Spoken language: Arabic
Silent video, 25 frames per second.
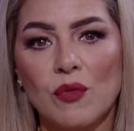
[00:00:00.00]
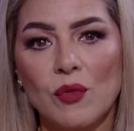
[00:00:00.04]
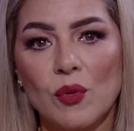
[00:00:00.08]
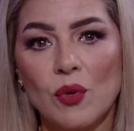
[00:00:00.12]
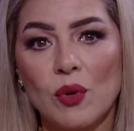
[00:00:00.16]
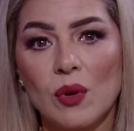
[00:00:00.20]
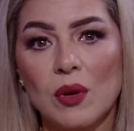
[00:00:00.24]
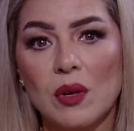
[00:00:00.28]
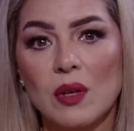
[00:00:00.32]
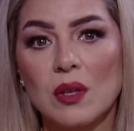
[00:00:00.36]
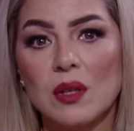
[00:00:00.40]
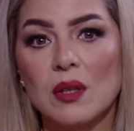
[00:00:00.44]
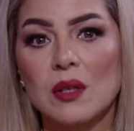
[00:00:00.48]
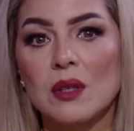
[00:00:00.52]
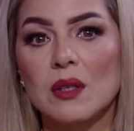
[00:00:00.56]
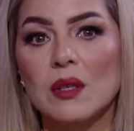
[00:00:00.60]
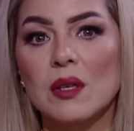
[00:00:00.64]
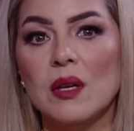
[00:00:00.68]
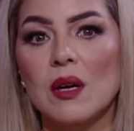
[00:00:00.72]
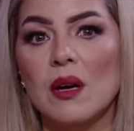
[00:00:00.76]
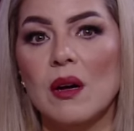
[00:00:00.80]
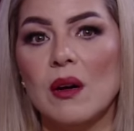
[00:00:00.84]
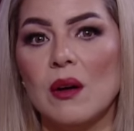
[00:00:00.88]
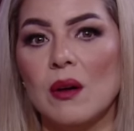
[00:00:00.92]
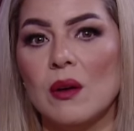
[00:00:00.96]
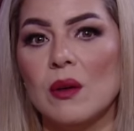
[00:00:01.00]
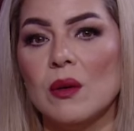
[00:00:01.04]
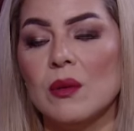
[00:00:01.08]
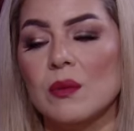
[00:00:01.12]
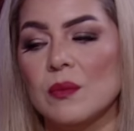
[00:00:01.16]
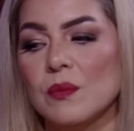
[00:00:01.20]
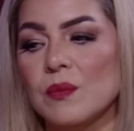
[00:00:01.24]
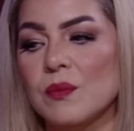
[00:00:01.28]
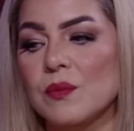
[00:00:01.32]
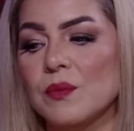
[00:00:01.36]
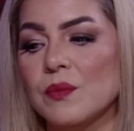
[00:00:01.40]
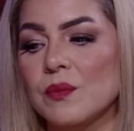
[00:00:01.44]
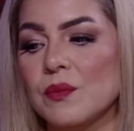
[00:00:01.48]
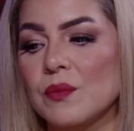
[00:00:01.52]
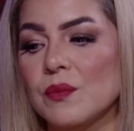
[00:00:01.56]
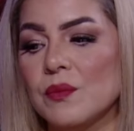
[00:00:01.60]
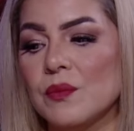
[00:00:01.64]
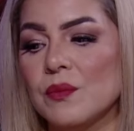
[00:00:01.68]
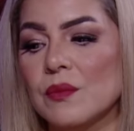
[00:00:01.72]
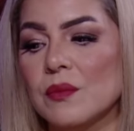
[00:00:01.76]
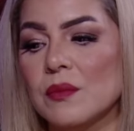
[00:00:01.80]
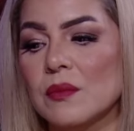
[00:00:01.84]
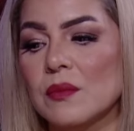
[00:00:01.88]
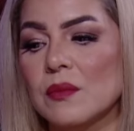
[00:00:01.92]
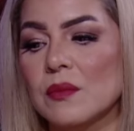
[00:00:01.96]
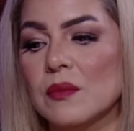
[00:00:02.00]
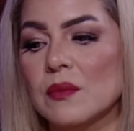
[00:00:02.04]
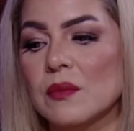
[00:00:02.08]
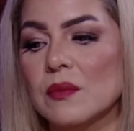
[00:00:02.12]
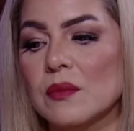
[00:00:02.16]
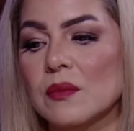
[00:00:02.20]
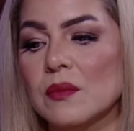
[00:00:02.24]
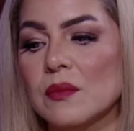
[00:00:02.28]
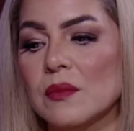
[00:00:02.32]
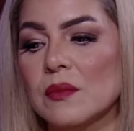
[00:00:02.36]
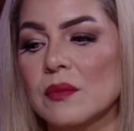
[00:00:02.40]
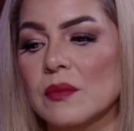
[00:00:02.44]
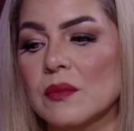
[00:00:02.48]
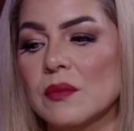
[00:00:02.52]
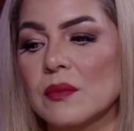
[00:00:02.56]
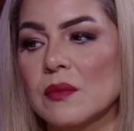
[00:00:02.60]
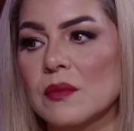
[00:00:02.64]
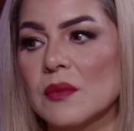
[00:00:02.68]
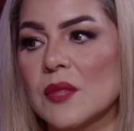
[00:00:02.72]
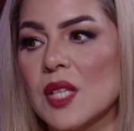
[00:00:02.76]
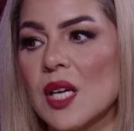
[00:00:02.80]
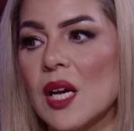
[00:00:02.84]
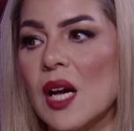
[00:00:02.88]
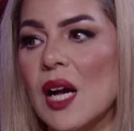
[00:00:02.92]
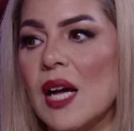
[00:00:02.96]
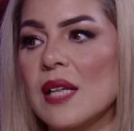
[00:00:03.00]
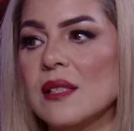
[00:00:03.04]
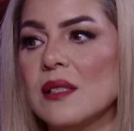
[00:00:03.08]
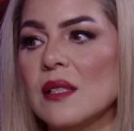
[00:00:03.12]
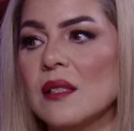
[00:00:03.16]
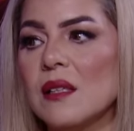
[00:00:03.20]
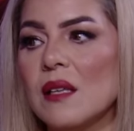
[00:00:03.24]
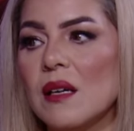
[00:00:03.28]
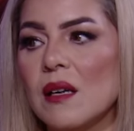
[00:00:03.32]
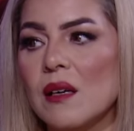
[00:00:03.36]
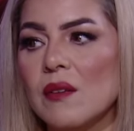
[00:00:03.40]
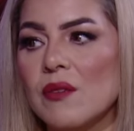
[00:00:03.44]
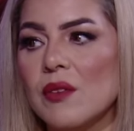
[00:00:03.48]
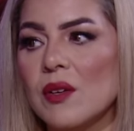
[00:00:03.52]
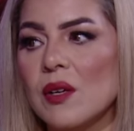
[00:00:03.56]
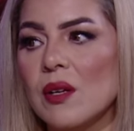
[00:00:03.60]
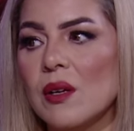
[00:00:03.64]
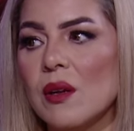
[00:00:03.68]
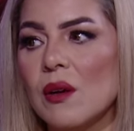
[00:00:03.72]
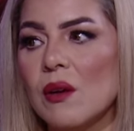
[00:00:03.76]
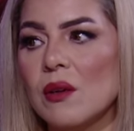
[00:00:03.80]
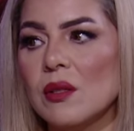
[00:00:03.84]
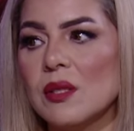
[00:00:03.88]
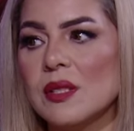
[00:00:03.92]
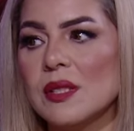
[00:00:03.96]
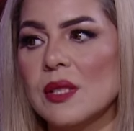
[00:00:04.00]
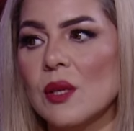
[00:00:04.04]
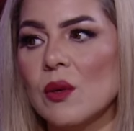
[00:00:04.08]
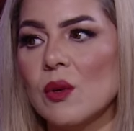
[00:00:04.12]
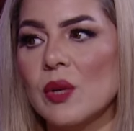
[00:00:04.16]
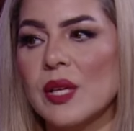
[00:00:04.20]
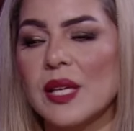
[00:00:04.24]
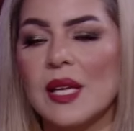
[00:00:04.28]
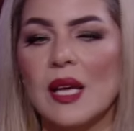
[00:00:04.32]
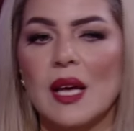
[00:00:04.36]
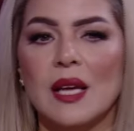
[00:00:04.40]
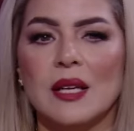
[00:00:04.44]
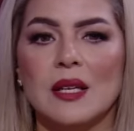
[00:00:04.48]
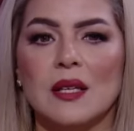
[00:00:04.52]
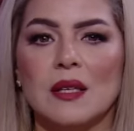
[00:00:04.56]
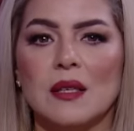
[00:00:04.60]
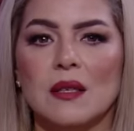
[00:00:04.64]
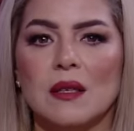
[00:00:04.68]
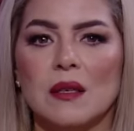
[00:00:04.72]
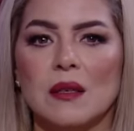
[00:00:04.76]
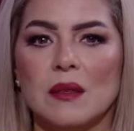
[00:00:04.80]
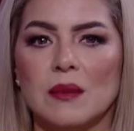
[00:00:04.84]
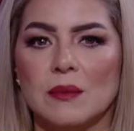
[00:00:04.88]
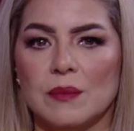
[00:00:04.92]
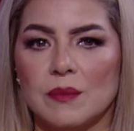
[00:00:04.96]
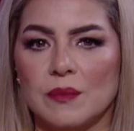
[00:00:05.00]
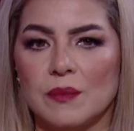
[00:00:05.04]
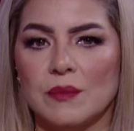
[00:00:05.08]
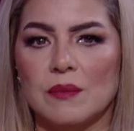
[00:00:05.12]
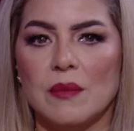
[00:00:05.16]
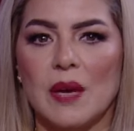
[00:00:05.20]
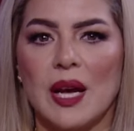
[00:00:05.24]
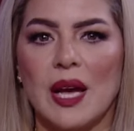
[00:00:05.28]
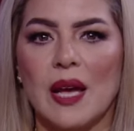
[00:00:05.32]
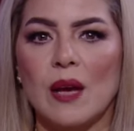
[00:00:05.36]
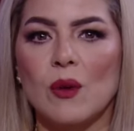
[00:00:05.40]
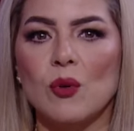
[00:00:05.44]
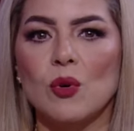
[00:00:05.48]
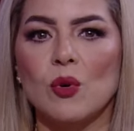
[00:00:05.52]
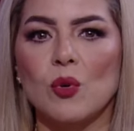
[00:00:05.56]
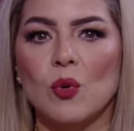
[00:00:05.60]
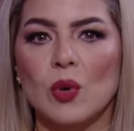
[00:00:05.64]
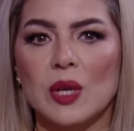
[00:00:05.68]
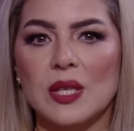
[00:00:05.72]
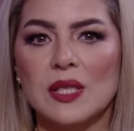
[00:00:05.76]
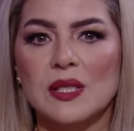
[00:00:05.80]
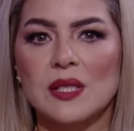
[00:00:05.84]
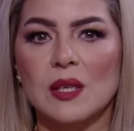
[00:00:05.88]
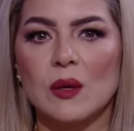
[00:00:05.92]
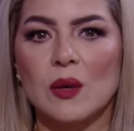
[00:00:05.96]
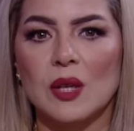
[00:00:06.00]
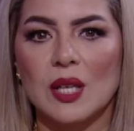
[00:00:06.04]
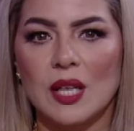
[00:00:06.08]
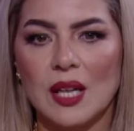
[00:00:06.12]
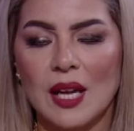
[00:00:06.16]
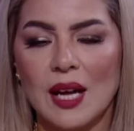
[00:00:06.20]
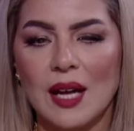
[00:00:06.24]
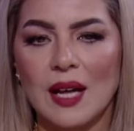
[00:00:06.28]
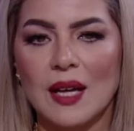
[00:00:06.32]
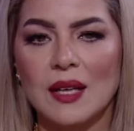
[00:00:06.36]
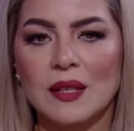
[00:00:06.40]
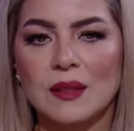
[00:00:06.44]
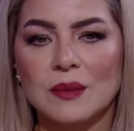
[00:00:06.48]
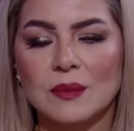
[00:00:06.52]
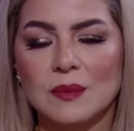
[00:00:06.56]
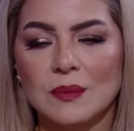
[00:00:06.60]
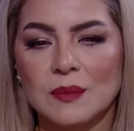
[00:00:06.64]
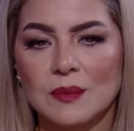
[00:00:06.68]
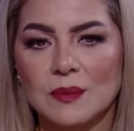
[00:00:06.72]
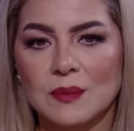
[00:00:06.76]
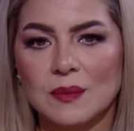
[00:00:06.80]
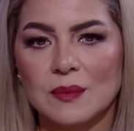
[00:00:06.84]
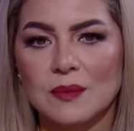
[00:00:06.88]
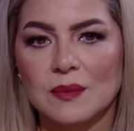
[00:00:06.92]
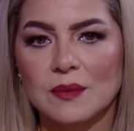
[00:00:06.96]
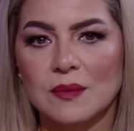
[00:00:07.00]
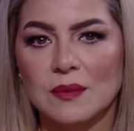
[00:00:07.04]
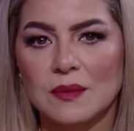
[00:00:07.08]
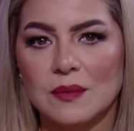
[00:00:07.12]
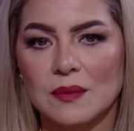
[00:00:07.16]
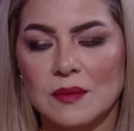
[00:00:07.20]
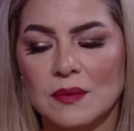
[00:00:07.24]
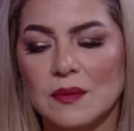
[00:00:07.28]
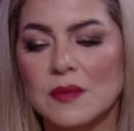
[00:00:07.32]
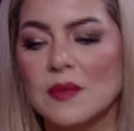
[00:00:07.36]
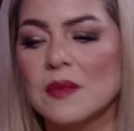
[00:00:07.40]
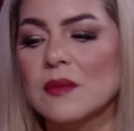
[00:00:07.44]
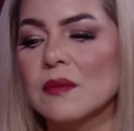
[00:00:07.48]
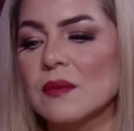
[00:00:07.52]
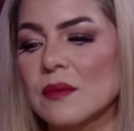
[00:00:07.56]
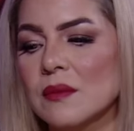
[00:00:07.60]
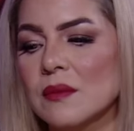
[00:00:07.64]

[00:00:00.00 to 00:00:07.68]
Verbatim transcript: الزوجيه اه هي ايه عايزه تعرف العلاقه الزوجيه يعني معاكوا كويسه ولا لا اه